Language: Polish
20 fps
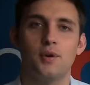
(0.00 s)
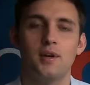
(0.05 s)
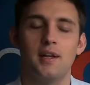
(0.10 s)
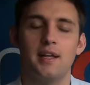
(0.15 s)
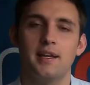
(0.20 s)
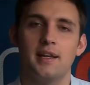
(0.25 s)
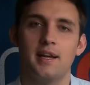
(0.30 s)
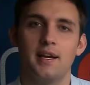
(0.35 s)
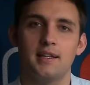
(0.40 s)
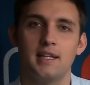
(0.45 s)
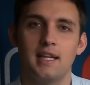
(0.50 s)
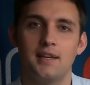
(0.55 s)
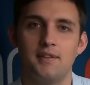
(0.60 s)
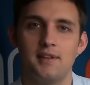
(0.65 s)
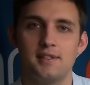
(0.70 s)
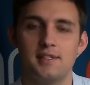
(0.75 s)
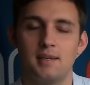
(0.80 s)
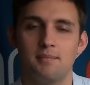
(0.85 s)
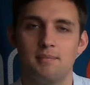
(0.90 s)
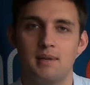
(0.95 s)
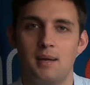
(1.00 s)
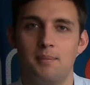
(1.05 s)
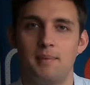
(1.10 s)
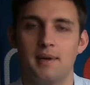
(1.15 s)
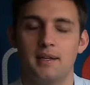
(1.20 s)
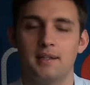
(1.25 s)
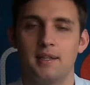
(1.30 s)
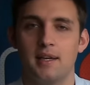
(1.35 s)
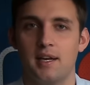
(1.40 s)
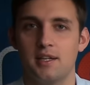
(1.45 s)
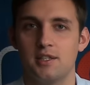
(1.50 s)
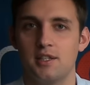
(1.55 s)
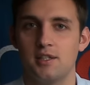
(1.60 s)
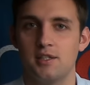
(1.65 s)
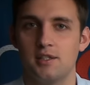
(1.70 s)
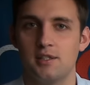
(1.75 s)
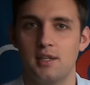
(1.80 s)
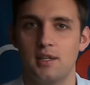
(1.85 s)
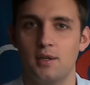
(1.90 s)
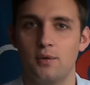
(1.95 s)
kolejkach najwięcej bramek na razie
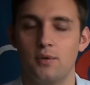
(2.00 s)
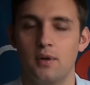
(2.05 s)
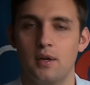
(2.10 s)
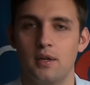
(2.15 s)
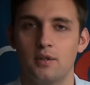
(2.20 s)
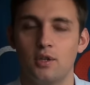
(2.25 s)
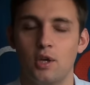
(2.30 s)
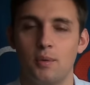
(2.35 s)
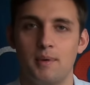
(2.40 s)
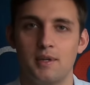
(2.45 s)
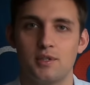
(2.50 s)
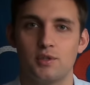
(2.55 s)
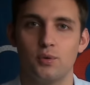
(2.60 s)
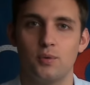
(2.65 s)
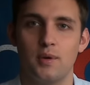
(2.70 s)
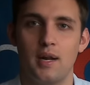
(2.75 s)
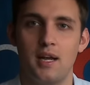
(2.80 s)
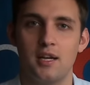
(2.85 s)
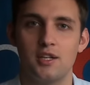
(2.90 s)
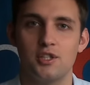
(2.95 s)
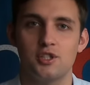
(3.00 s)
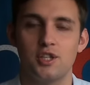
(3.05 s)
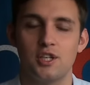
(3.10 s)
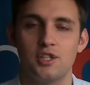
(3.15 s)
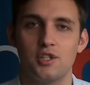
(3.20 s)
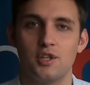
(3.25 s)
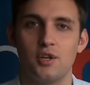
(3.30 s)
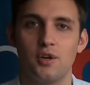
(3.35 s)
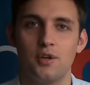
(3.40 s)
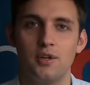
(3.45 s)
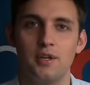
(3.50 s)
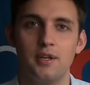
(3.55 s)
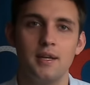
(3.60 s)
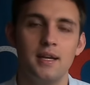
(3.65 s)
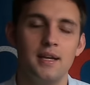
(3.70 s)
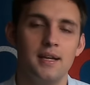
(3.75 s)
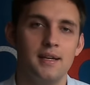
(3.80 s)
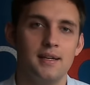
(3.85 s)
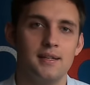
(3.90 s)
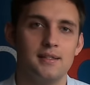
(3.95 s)
strzelił Tomasz Dura, 6 goli.
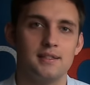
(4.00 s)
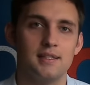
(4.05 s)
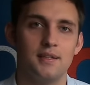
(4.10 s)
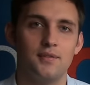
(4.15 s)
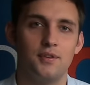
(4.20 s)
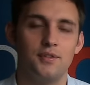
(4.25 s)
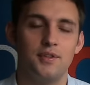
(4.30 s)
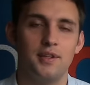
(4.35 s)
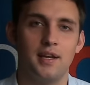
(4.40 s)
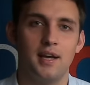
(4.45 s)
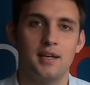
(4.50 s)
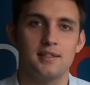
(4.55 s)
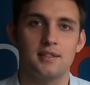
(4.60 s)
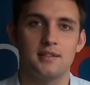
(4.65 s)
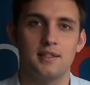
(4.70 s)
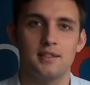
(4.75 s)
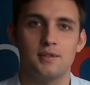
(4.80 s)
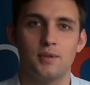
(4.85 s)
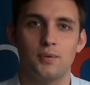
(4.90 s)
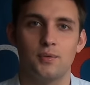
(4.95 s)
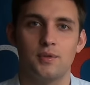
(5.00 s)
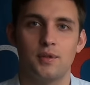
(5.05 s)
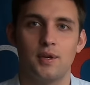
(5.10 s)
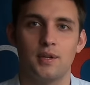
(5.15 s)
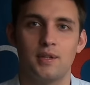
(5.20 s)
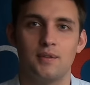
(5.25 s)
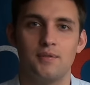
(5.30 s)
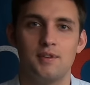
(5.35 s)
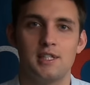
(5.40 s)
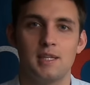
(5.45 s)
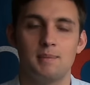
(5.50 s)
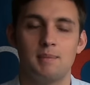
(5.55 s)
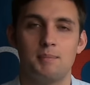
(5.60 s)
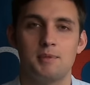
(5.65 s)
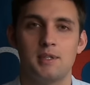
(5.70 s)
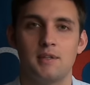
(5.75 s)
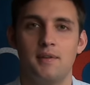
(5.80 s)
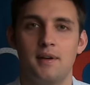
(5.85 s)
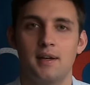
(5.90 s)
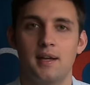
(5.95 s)
Zawodnik AZS-u Katowice ma
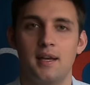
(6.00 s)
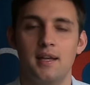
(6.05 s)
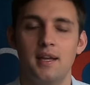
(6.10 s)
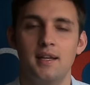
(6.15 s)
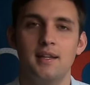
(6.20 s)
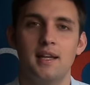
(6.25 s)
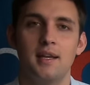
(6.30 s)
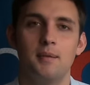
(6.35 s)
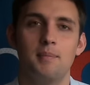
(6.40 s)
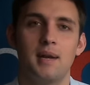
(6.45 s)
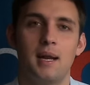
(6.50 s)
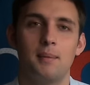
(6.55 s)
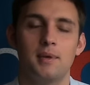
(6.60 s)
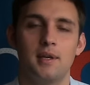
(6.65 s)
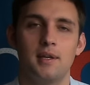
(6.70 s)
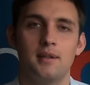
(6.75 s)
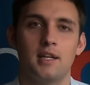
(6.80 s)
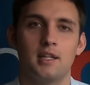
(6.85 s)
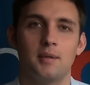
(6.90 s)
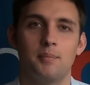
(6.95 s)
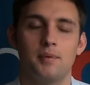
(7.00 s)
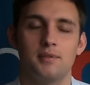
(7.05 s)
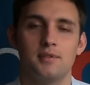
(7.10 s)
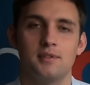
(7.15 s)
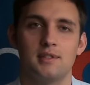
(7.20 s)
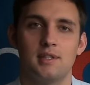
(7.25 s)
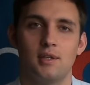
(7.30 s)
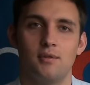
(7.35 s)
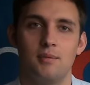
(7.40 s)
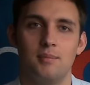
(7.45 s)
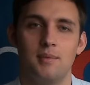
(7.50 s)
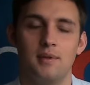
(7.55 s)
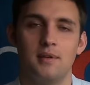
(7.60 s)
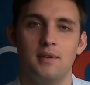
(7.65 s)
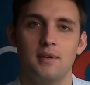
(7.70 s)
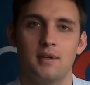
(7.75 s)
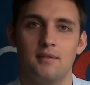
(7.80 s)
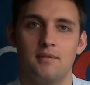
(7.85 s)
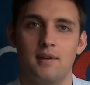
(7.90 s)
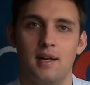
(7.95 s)
przewagę jednej bramki nad pozostałymi
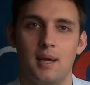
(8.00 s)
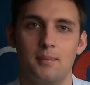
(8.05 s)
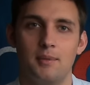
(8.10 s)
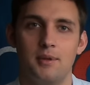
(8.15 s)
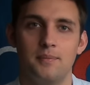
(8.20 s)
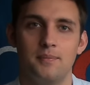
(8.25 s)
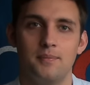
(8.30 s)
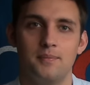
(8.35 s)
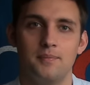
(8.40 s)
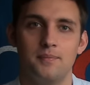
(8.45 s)
rywalami.